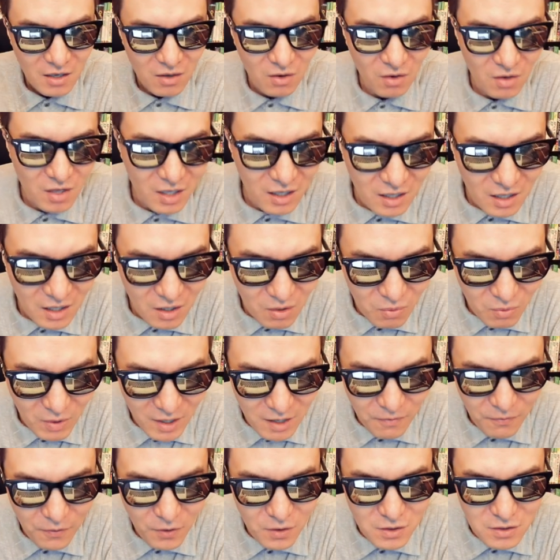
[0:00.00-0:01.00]
여기
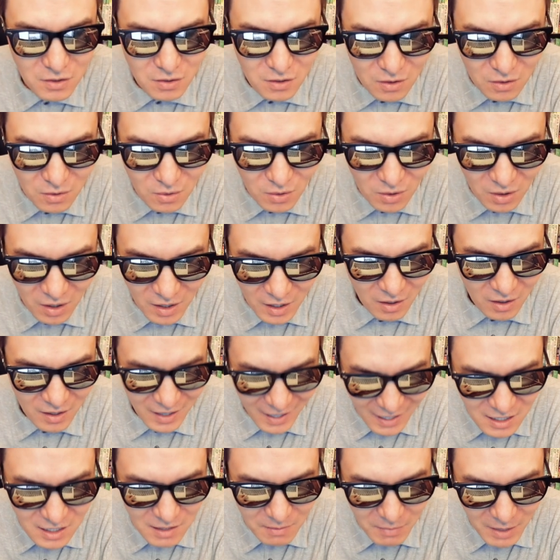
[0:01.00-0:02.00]
웨이크포레스트도
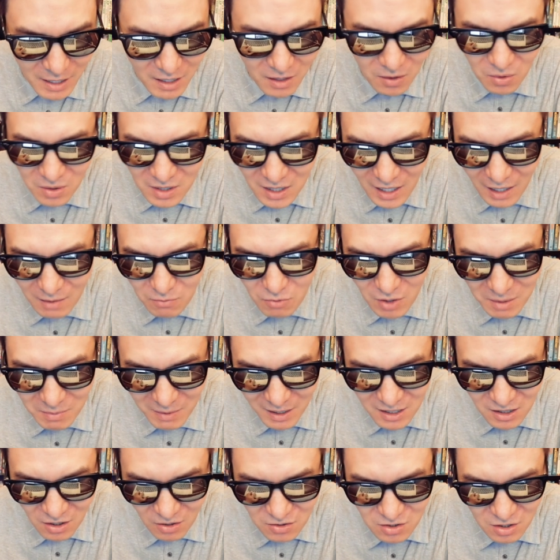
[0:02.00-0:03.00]
깔끔하게 여기
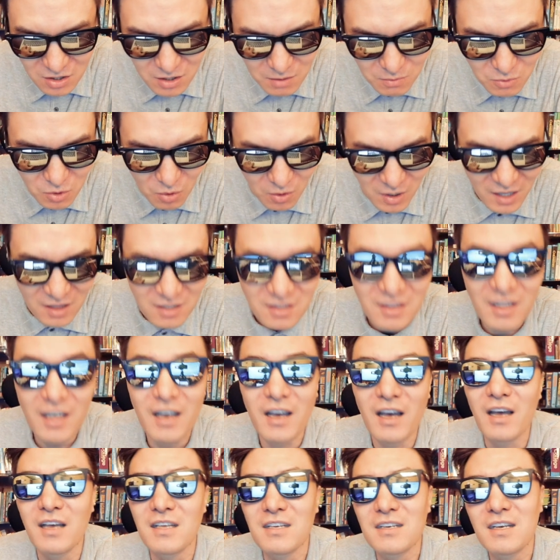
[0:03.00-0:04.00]
나무에만 던졌으면
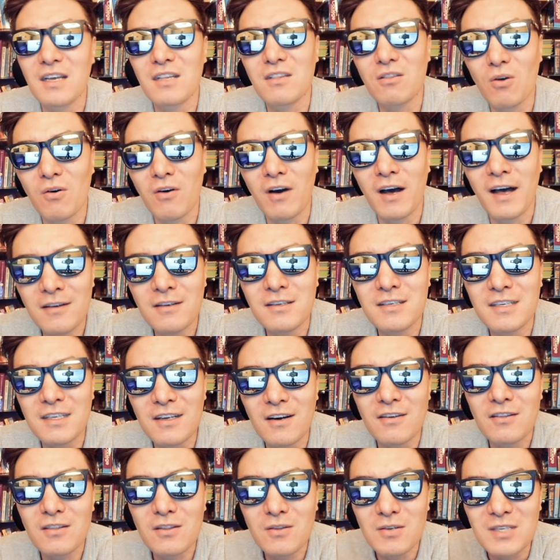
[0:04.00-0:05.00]
좋겠는데 이게 또
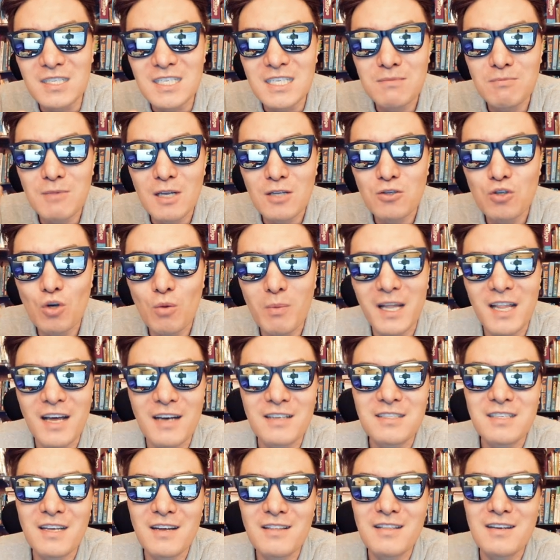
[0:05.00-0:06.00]
이런 또 20대 초반
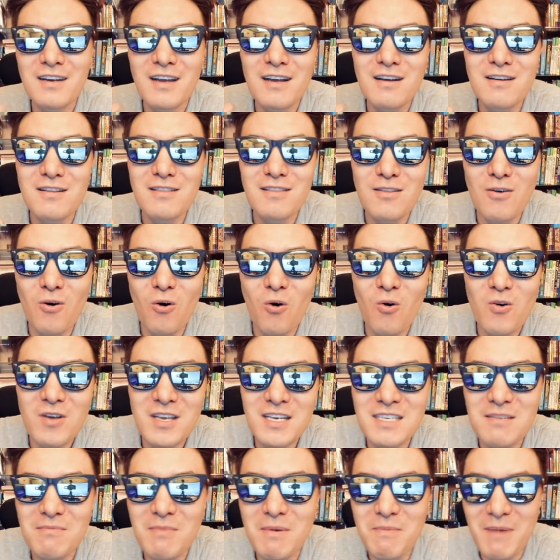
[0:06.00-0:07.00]
학생들의 그 또
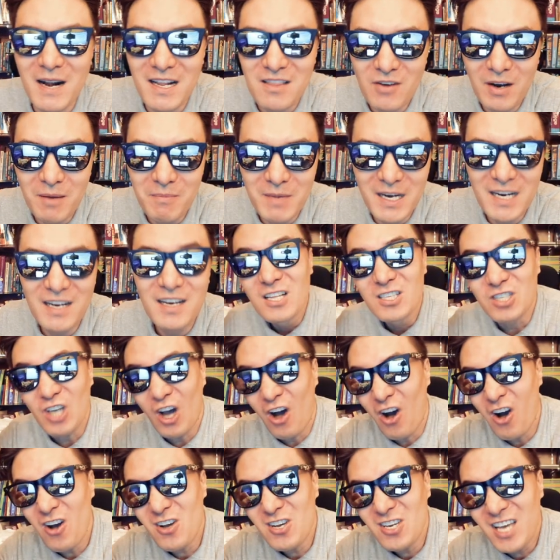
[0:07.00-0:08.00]
호기심이 발동하면은
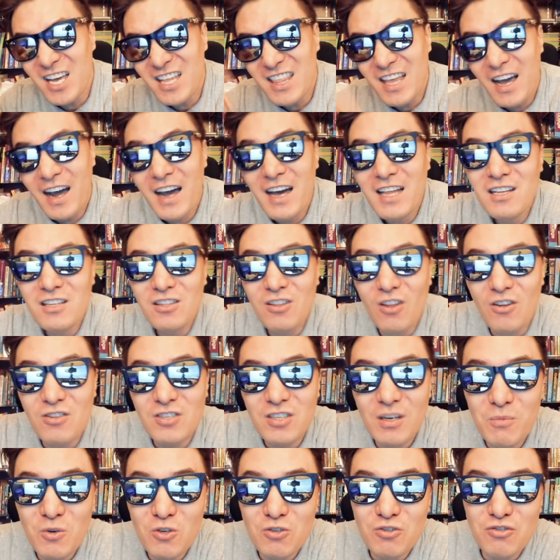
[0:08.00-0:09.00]
저기에다가는
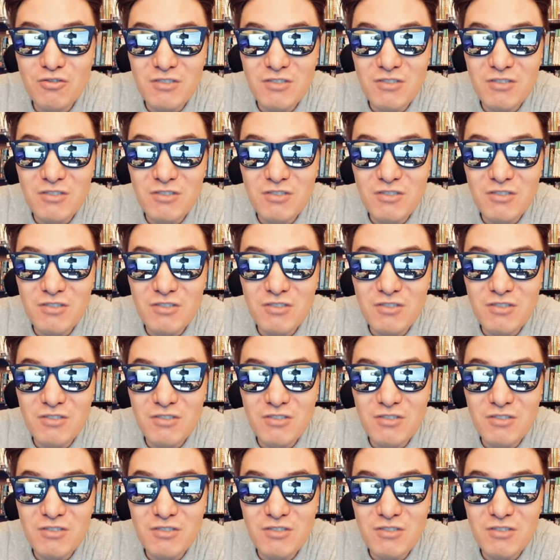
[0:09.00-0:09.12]
던져볼 수